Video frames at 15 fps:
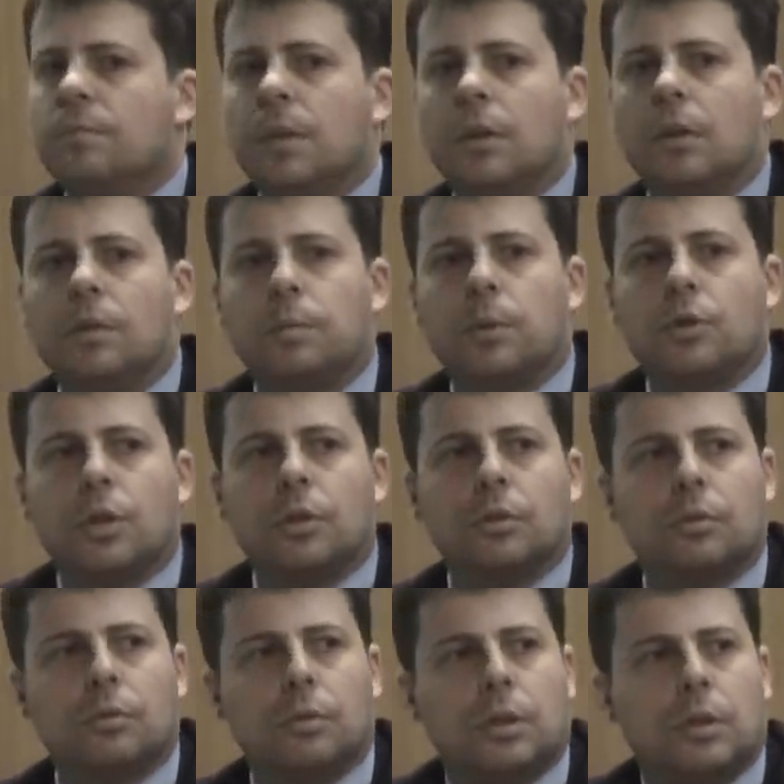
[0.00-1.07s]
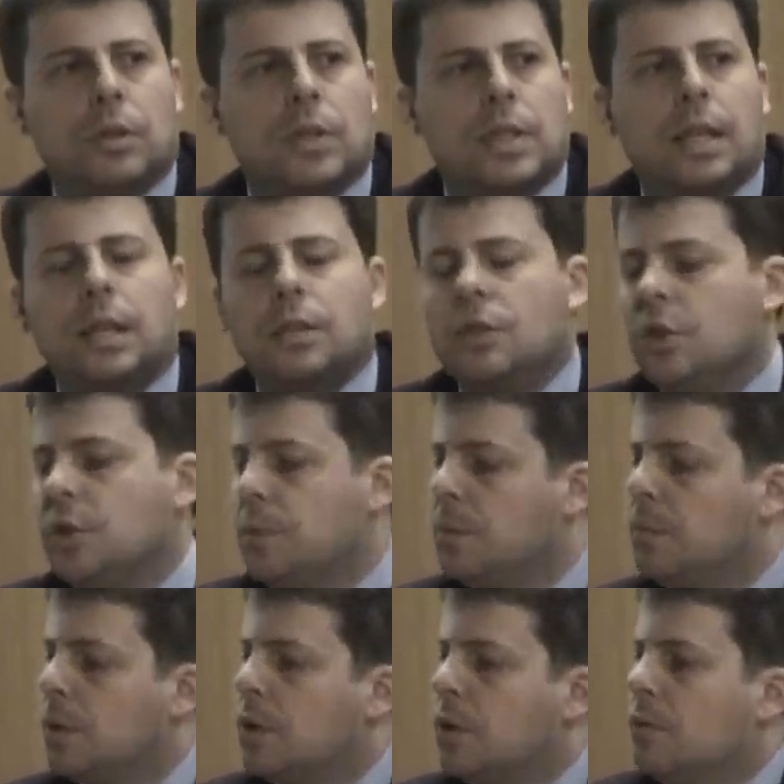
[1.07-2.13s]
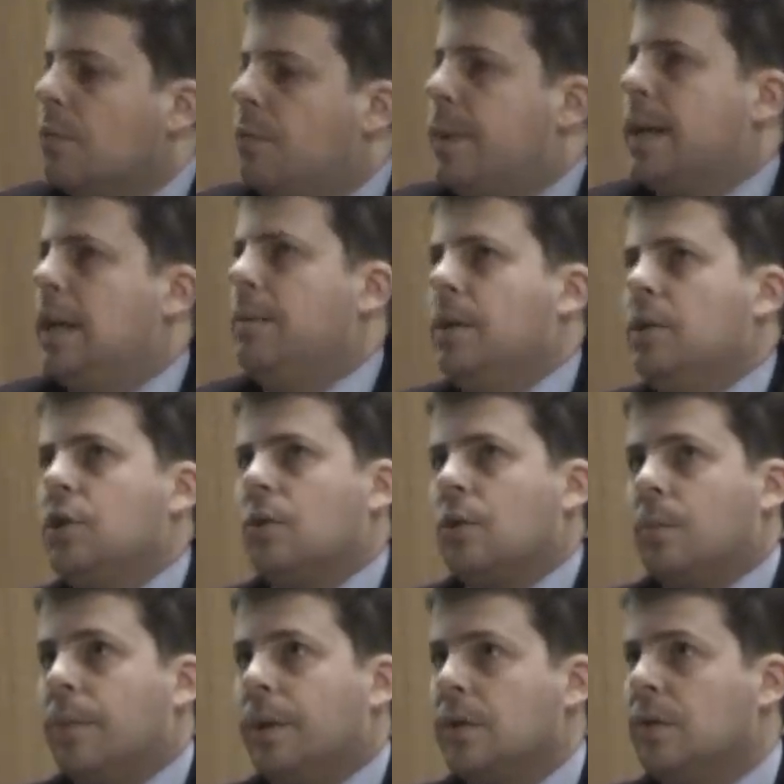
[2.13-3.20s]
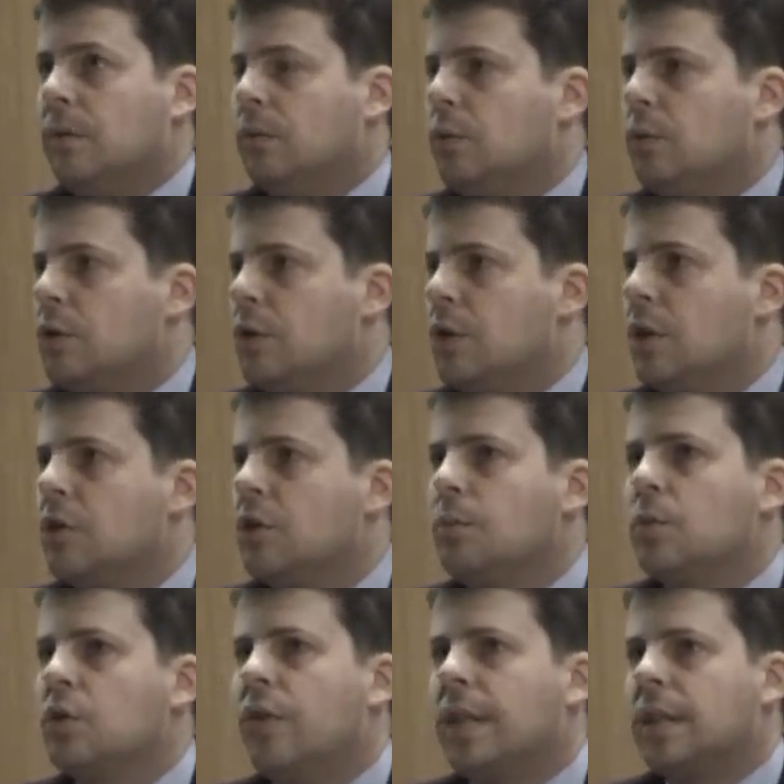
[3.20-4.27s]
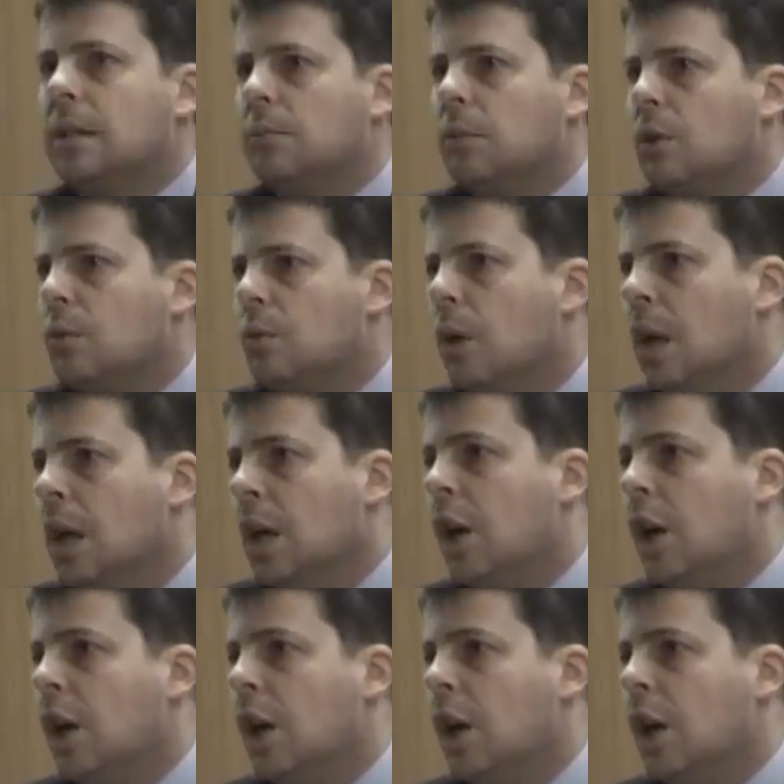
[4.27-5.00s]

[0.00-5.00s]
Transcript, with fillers: My od początku, kiedy znaleźliśmy się w Parlamencie Europejskim w 2004 roku,